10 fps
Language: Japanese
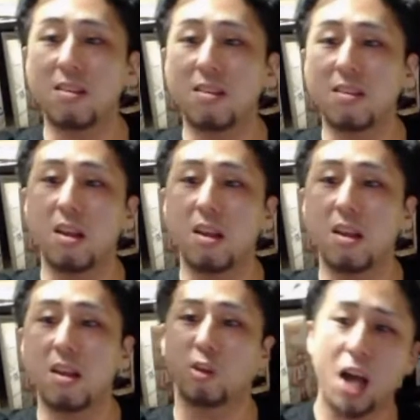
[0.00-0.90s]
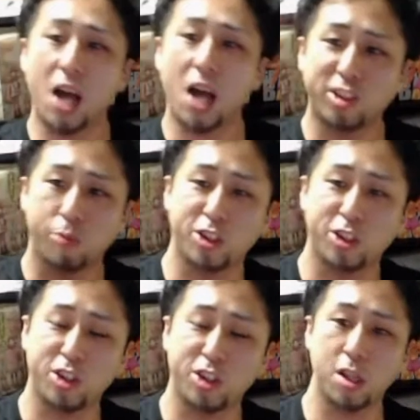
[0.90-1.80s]
はメッセージをパッシブ
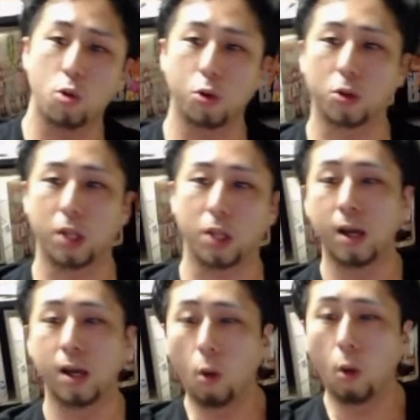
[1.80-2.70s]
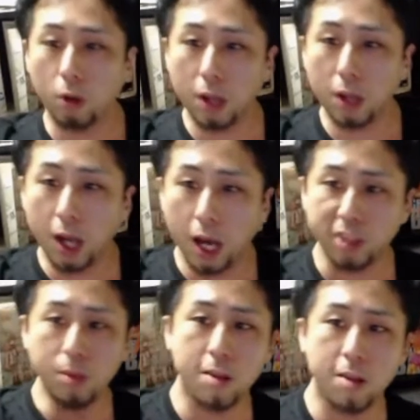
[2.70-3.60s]
しないってどういうことだ？ここで
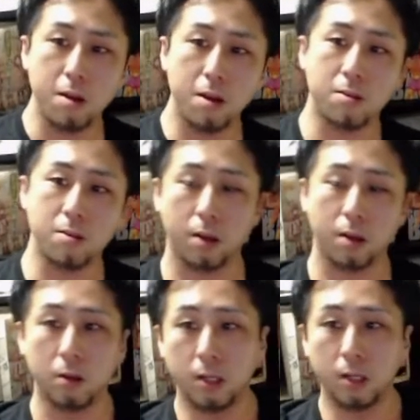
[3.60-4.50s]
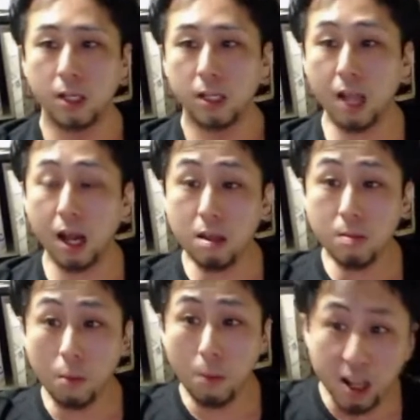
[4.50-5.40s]
初めて成立するんだよ。何
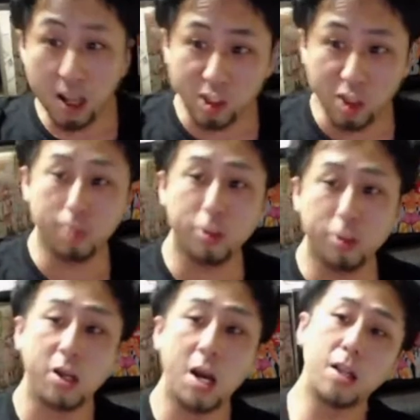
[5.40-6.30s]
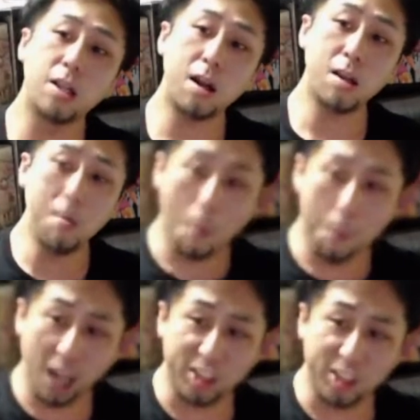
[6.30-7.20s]
もレシーブ、何も
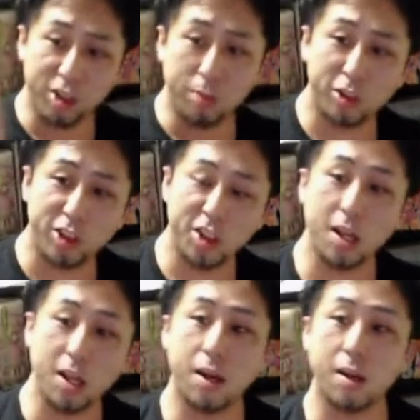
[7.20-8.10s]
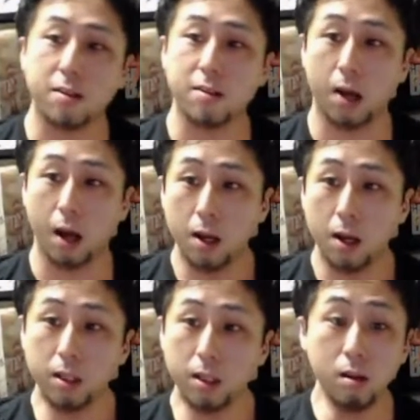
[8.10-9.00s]
パッシブしてないやつが、
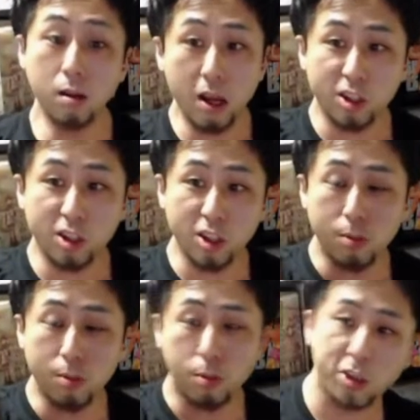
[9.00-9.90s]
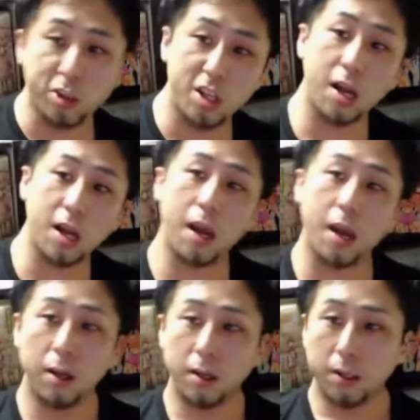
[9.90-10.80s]
何レシーブもしてない。
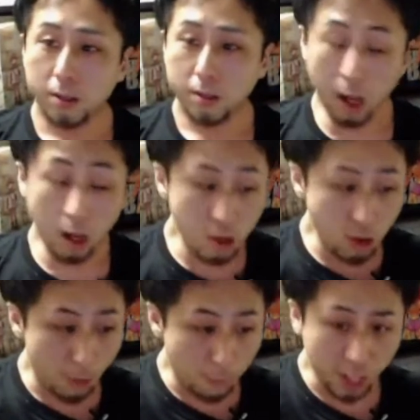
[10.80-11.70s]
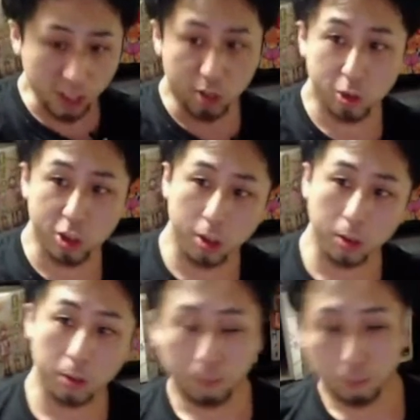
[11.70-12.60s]
何をパッシブしてん
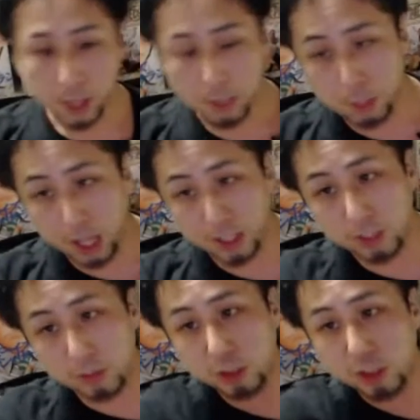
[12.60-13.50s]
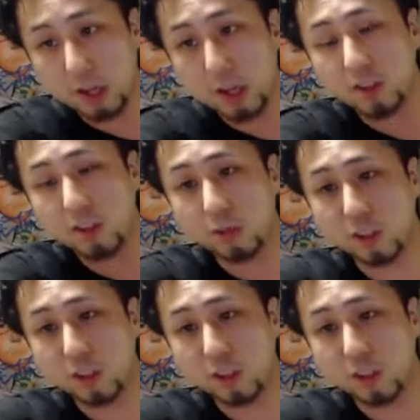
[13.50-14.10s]
の？パッシブしてレシーブし